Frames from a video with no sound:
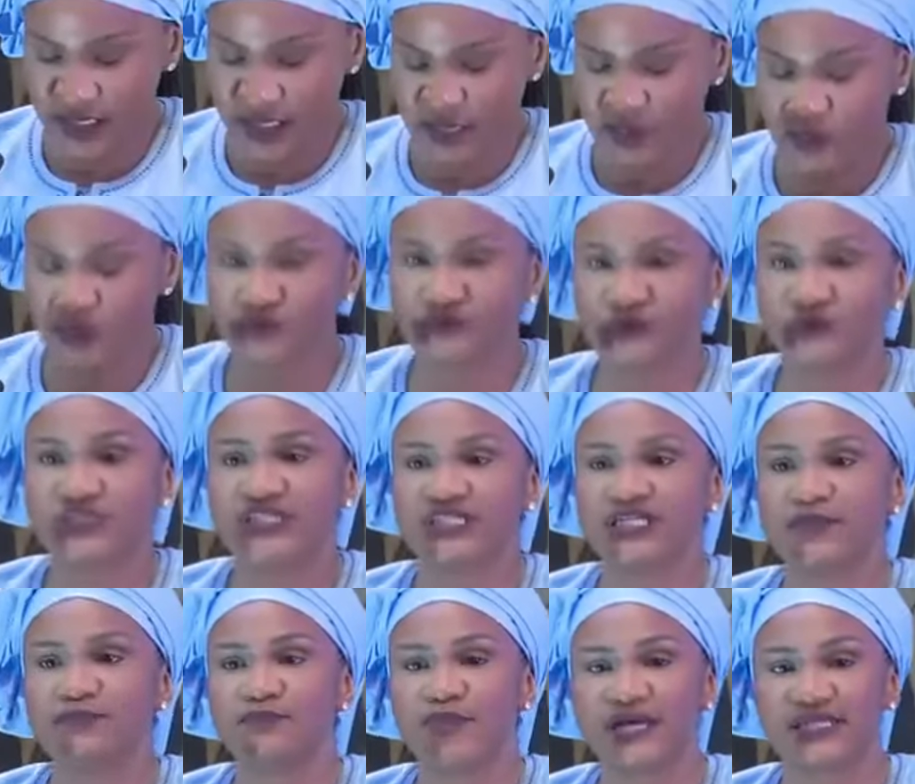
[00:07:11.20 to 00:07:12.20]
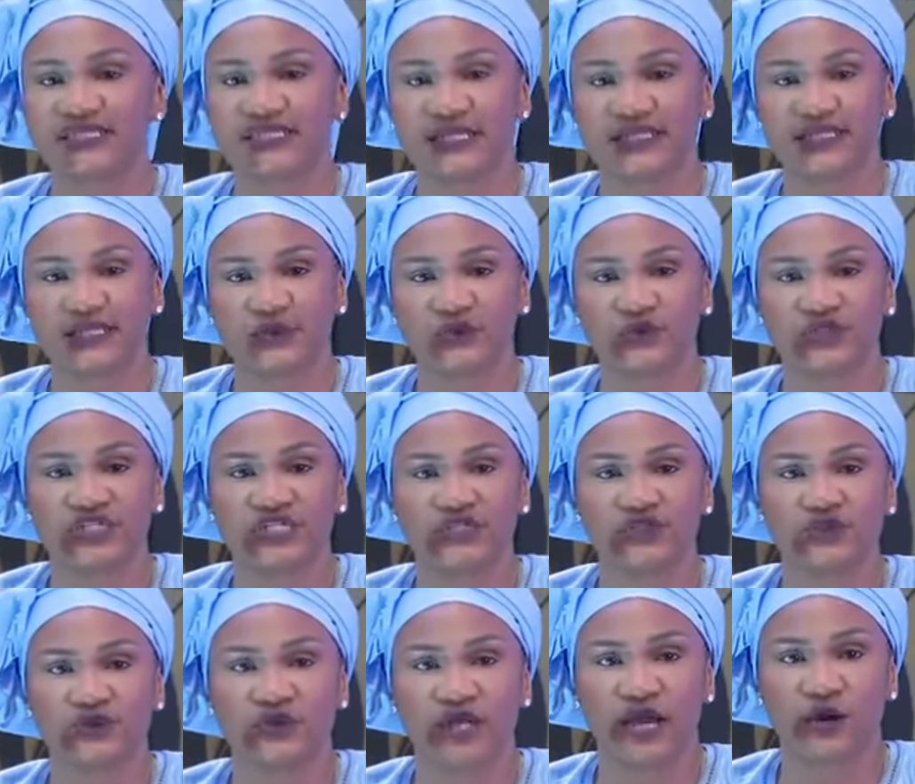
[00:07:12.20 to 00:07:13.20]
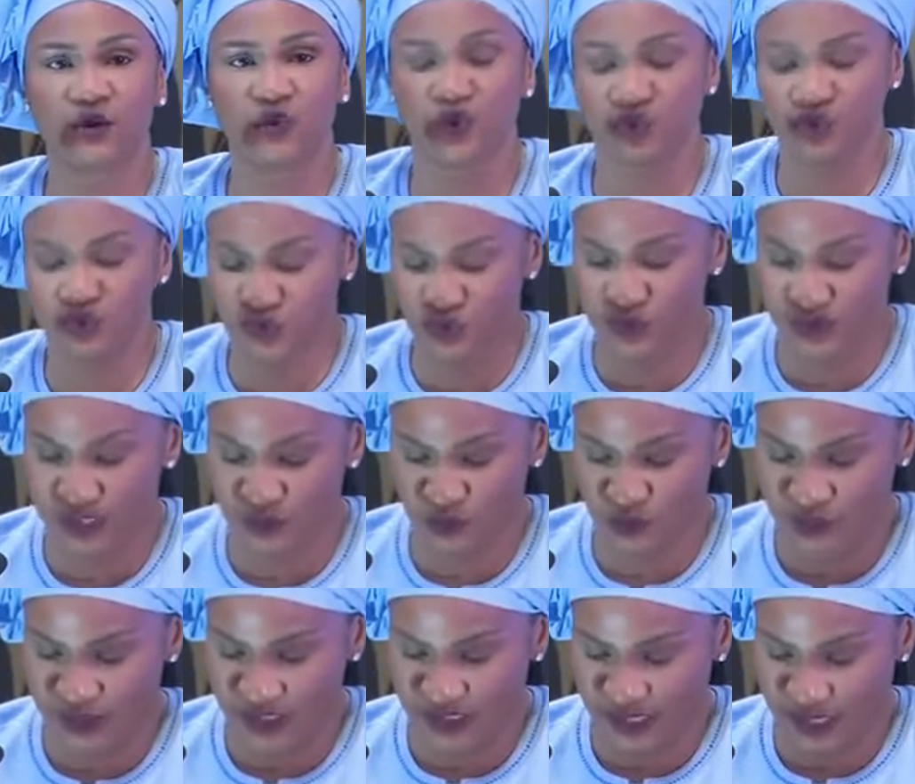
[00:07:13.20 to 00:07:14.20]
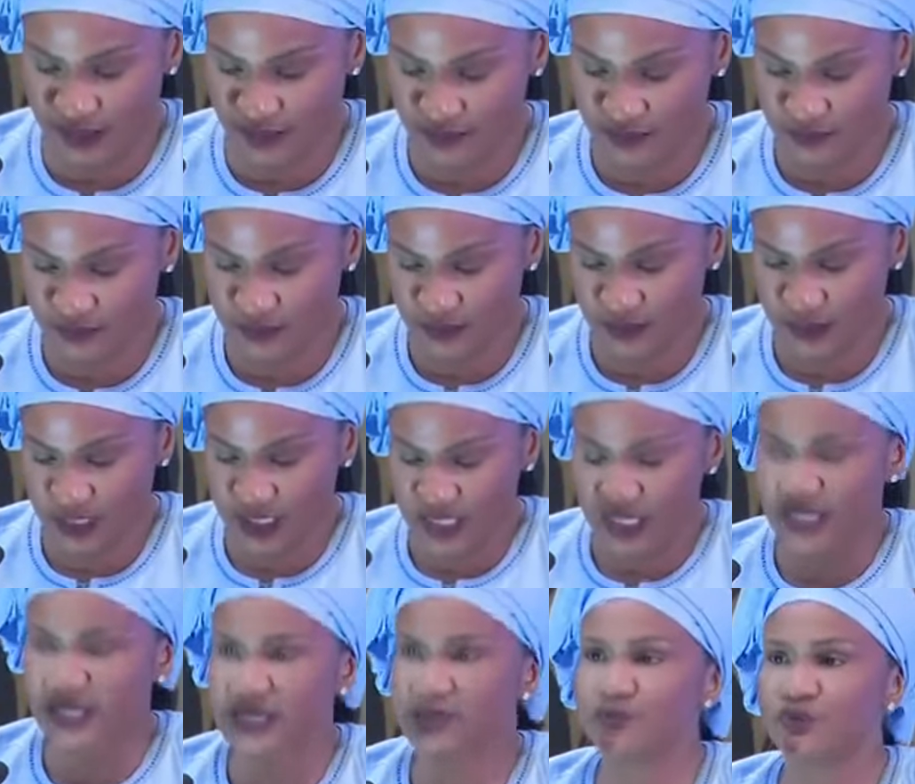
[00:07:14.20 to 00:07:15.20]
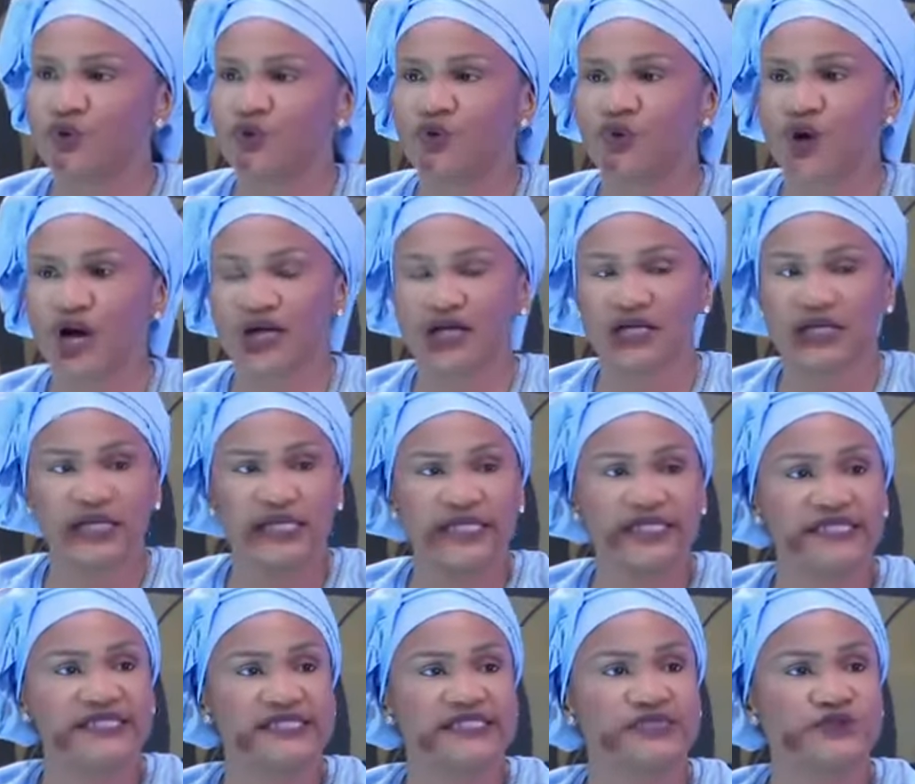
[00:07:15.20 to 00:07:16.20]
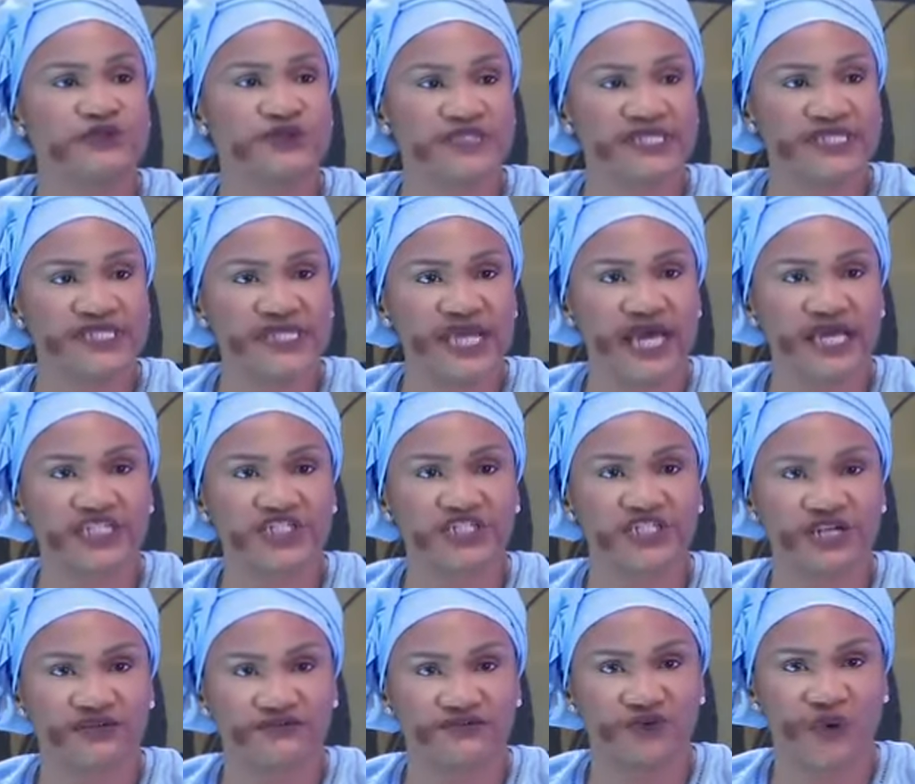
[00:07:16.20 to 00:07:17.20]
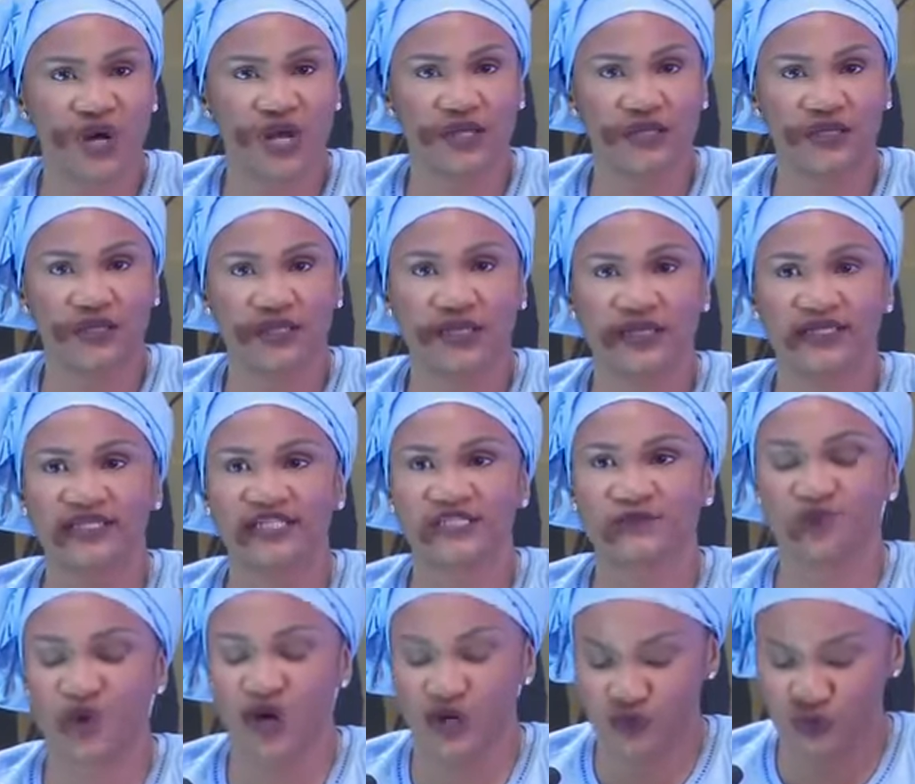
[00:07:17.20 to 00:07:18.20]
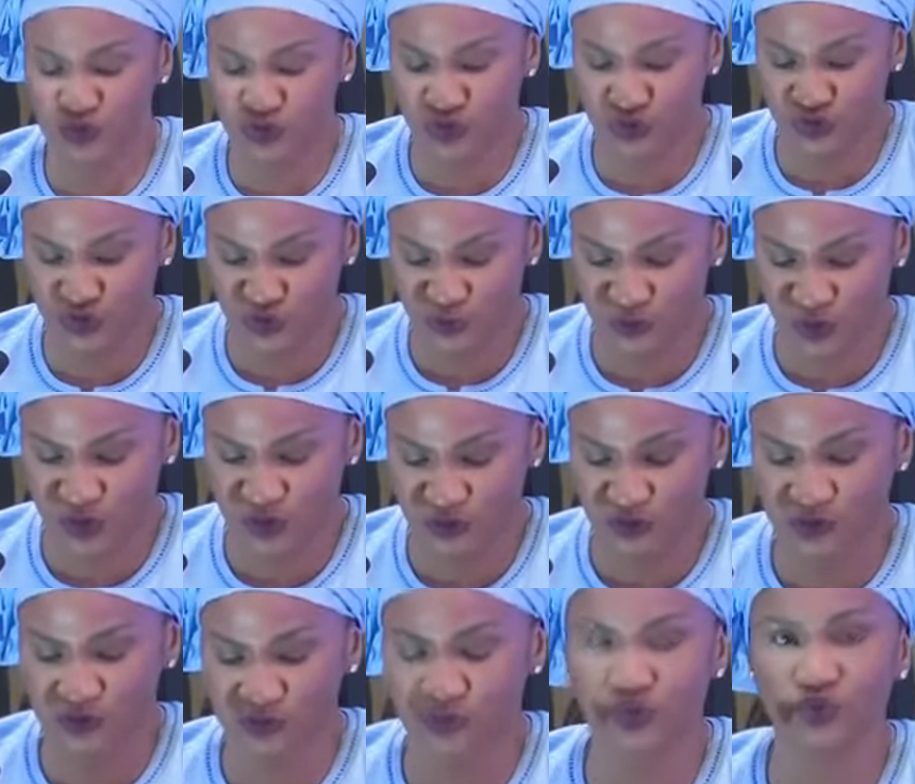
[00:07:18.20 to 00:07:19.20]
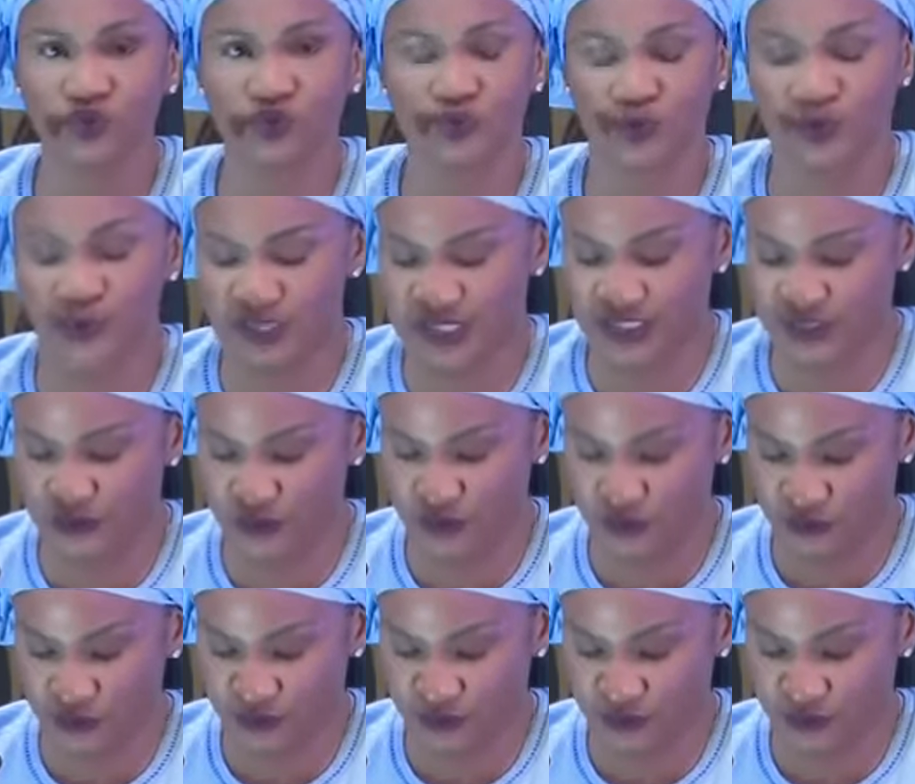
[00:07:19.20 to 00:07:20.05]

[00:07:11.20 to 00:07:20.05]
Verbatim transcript: ne faut-il pas s'interroger sur la cause de ces coups d'État Et pourquoi ils suscitent à chaque fois un espoir de changement pour nos populations